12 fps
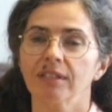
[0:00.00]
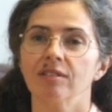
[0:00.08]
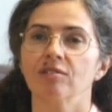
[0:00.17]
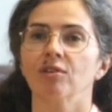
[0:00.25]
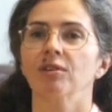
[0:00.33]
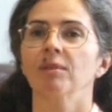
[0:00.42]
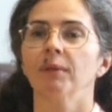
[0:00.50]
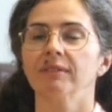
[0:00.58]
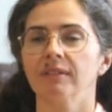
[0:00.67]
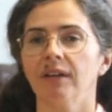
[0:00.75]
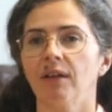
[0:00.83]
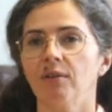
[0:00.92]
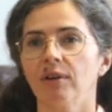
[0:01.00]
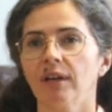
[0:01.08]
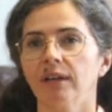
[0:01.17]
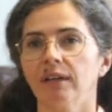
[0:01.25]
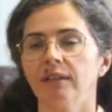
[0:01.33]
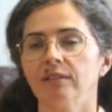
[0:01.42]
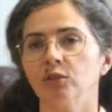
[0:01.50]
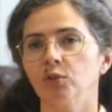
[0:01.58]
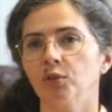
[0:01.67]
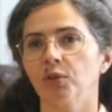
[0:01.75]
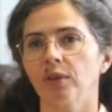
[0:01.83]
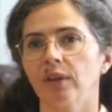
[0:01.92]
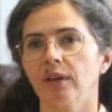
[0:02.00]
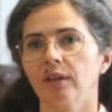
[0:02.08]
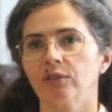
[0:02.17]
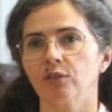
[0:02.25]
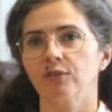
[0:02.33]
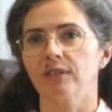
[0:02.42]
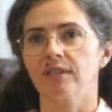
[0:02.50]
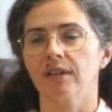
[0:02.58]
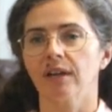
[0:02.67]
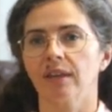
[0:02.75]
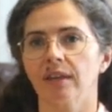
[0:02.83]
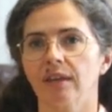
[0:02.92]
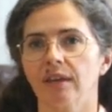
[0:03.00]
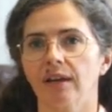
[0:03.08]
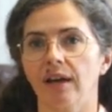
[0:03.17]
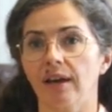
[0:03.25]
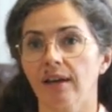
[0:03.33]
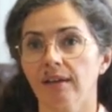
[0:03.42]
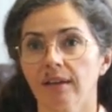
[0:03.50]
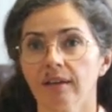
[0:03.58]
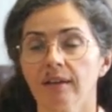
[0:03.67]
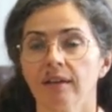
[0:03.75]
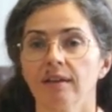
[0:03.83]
y soy investigadora en el Instituto de Astrofísica de Canarias.